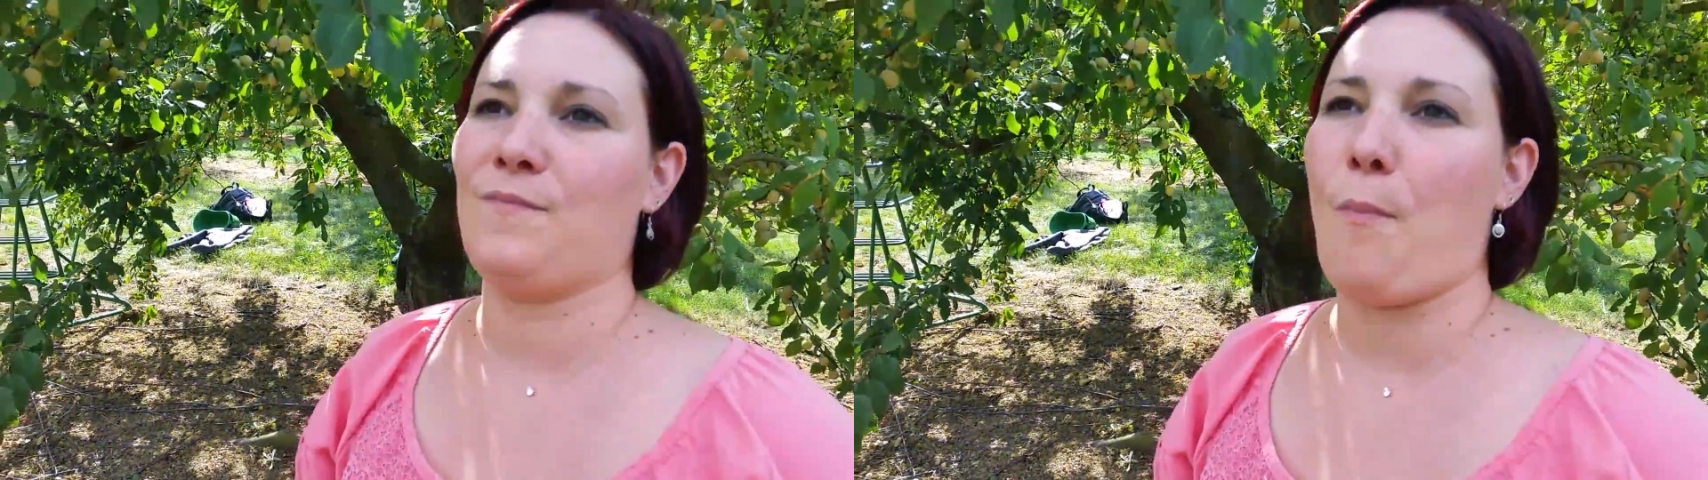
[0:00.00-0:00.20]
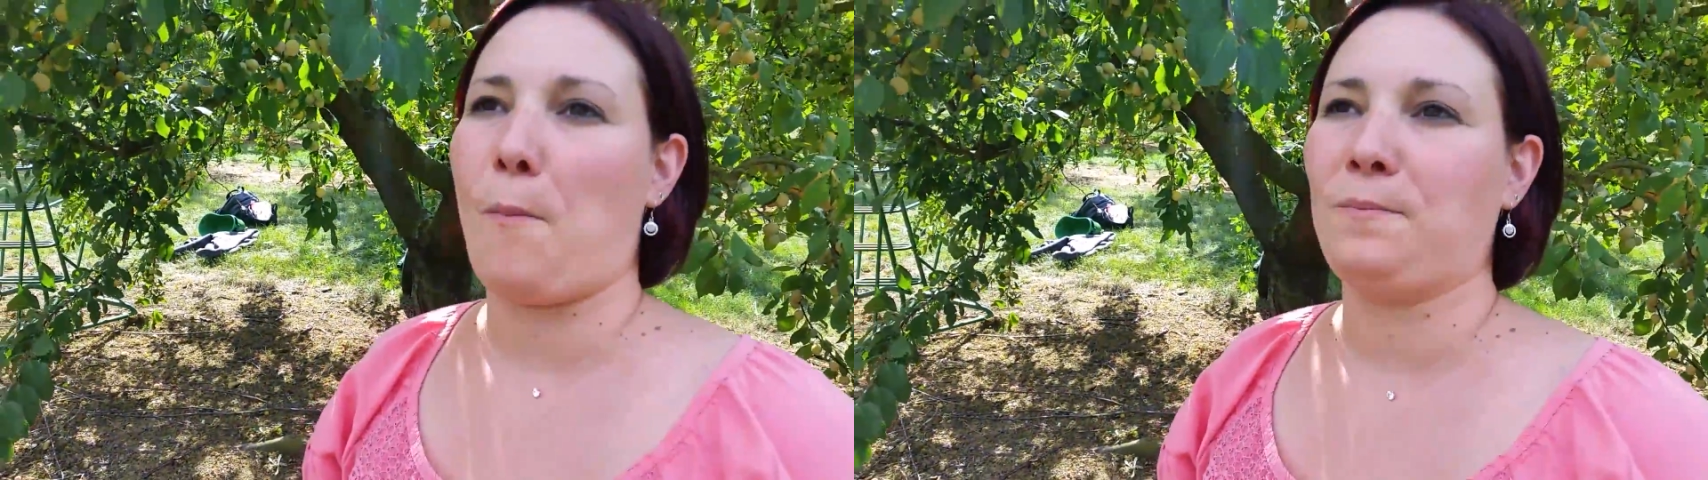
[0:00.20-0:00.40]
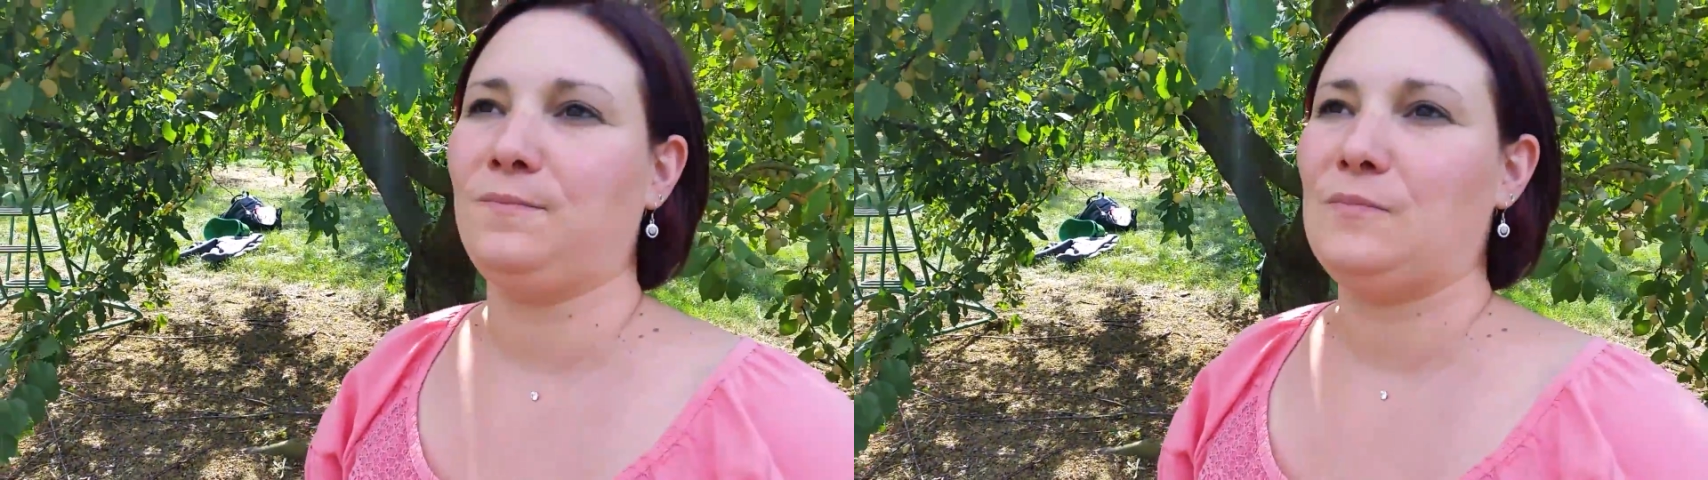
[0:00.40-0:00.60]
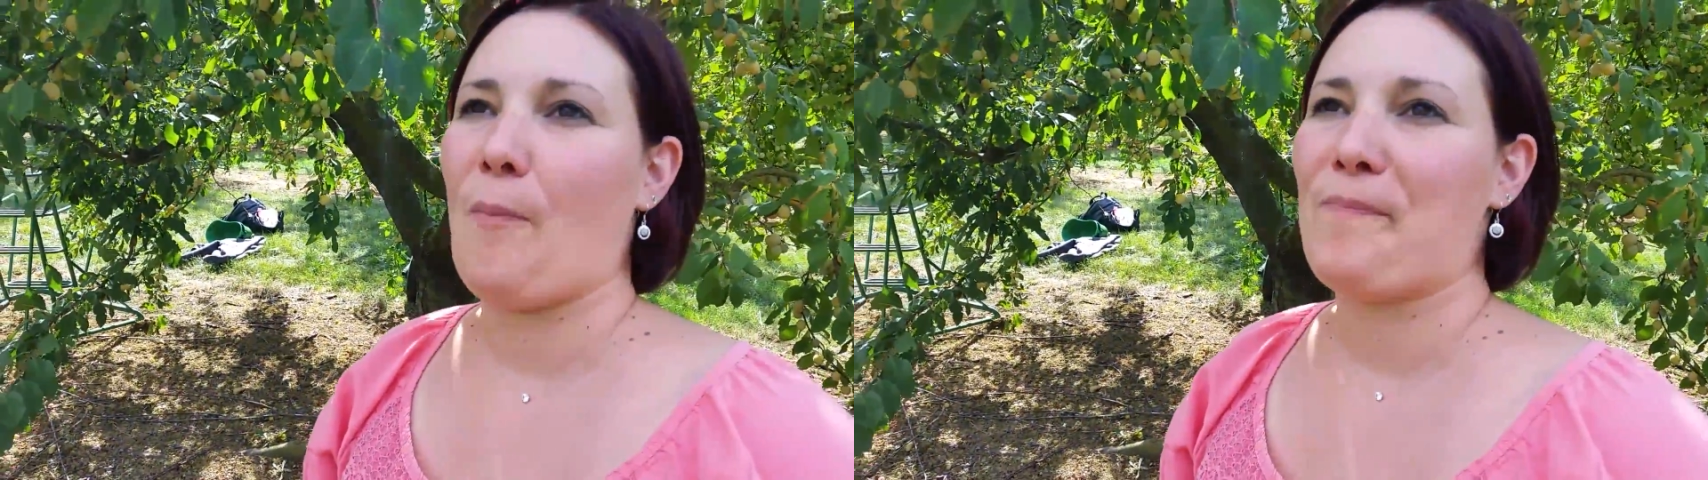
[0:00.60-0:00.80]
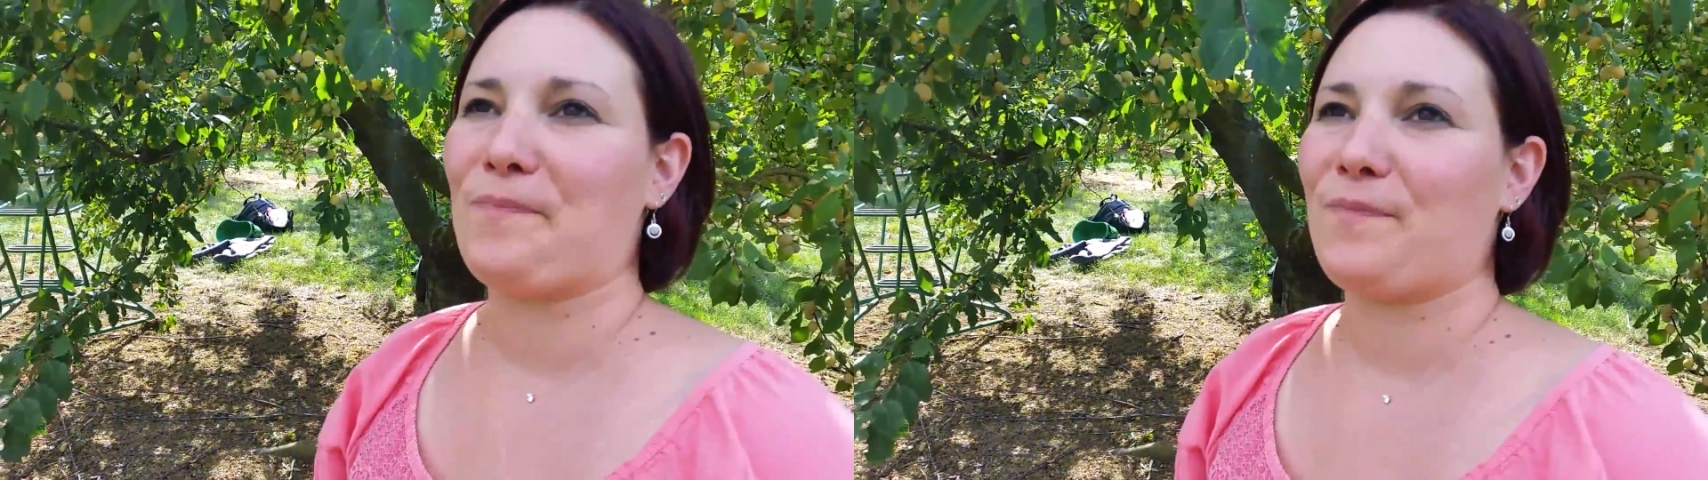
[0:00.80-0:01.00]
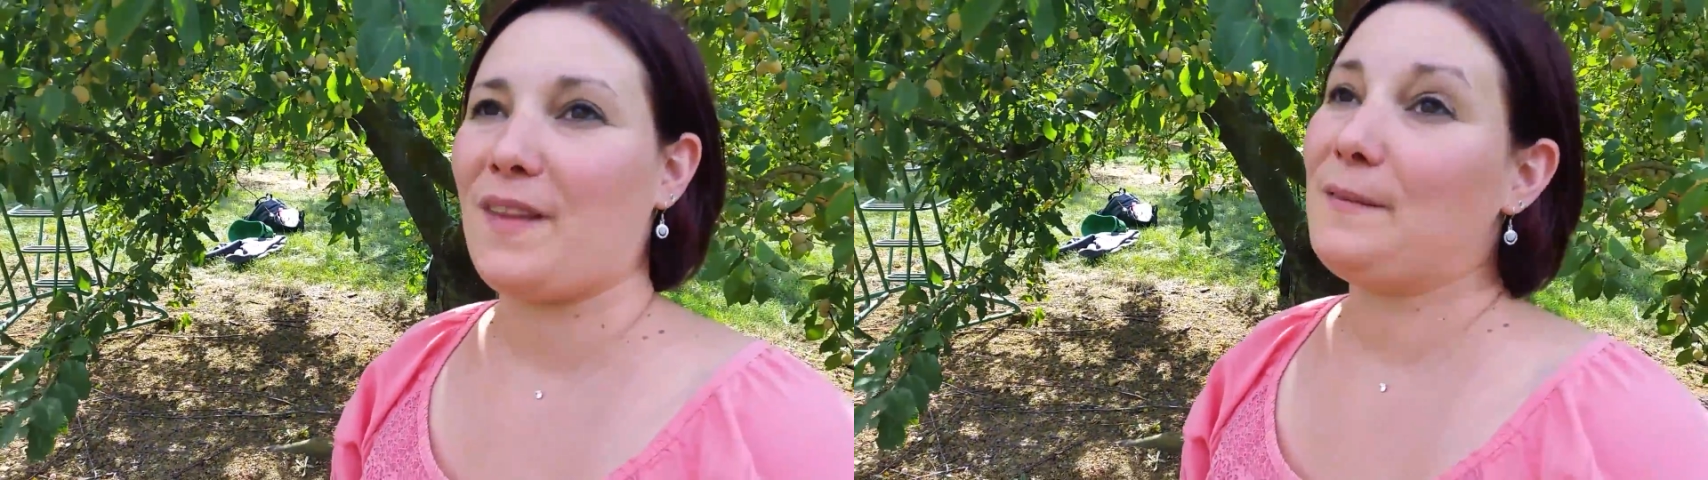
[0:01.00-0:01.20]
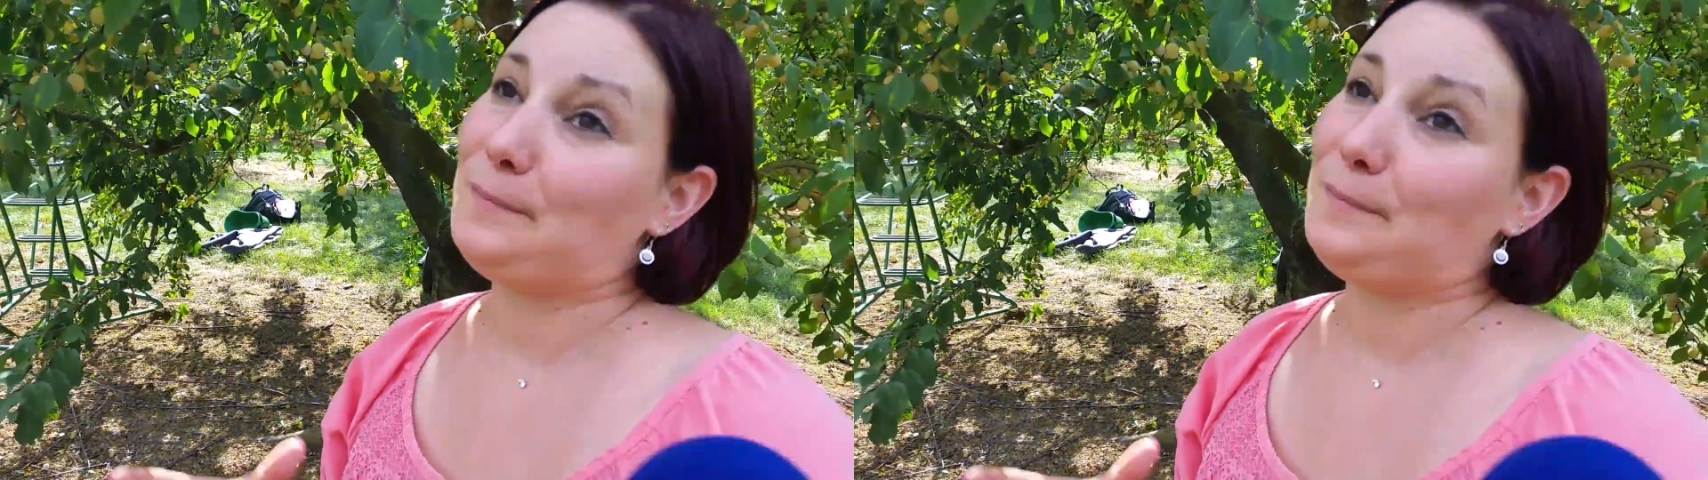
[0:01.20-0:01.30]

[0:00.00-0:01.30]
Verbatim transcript: un petit peu des reflets